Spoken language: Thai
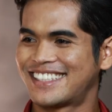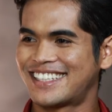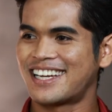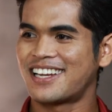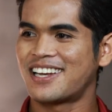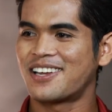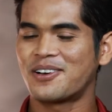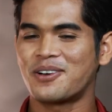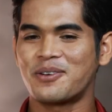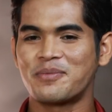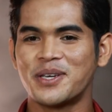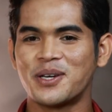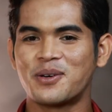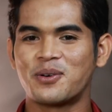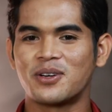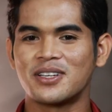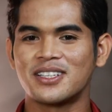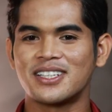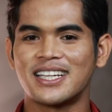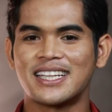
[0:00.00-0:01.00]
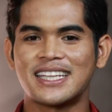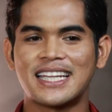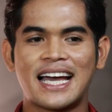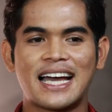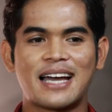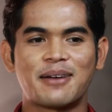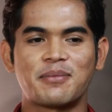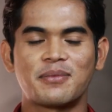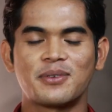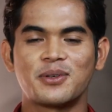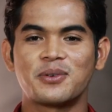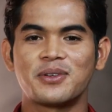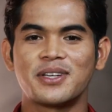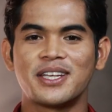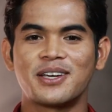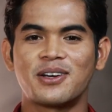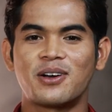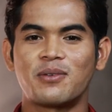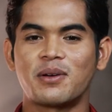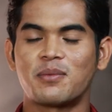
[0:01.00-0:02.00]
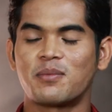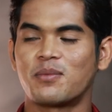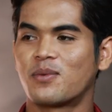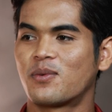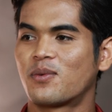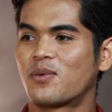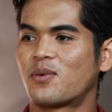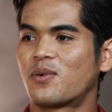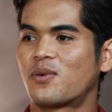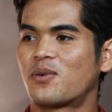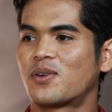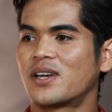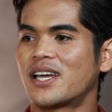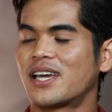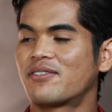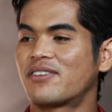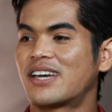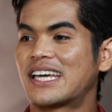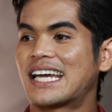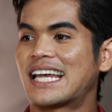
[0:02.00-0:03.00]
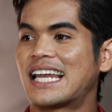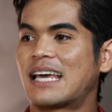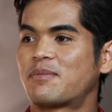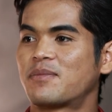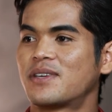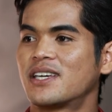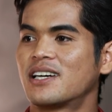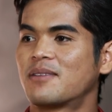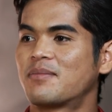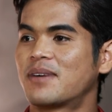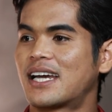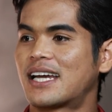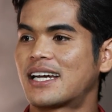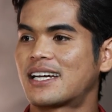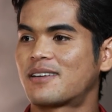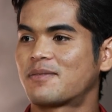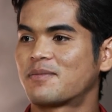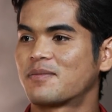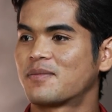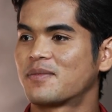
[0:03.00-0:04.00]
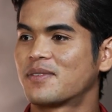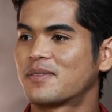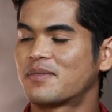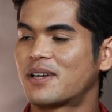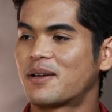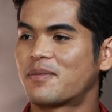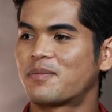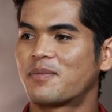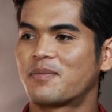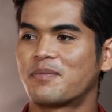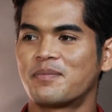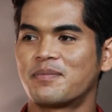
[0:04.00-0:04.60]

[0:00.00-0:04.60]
ใช่แล้วก็มีคนติดตามอยู่ดี ก็แบบโอ้ได้แฟนคลับเยอะมากครับ แบบ